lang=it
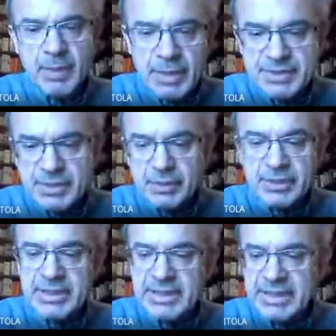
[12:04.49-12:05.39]
una
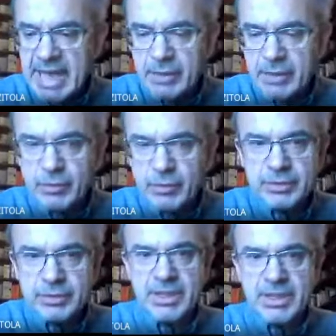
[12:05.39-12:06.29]
sorta di dialogo
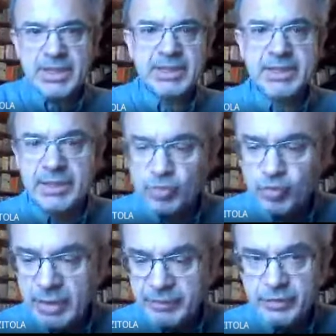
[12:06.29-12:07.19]
tra letteratura
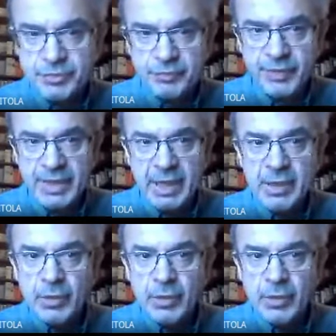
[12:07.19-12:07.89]
e filosofia,